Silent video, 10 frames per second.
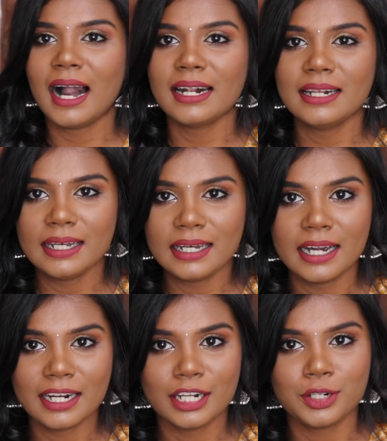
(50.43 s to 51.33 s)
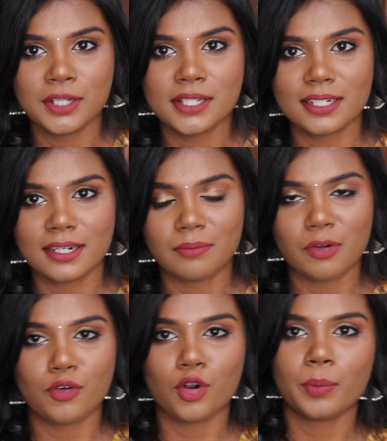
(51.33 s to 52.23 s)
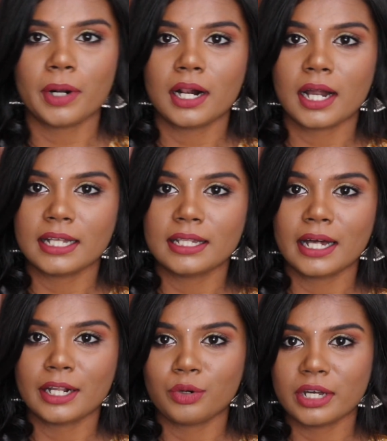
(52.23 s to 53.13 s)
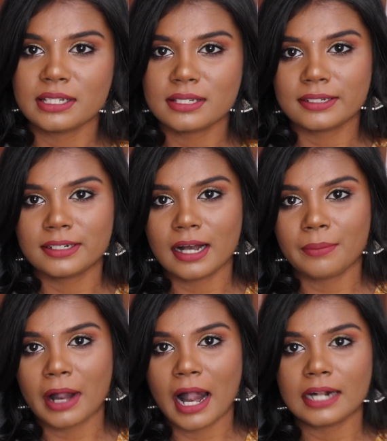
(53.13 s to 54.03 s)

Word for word: அண்ட் நீங்கள் என்ன இன்னும் இன்ஸ்டாகிராமில் ஃபாலோ பண்ணலனா இதுதான் என்னோட இன்ஸ்டாகிராம்